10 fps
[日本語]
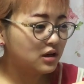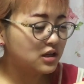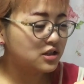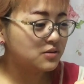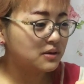
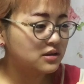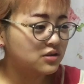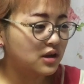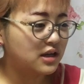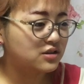クリスマス
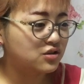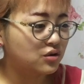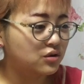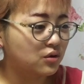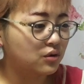のやつ
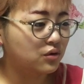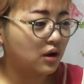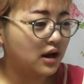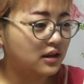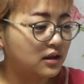ちょっと音
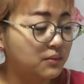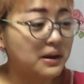入ってる。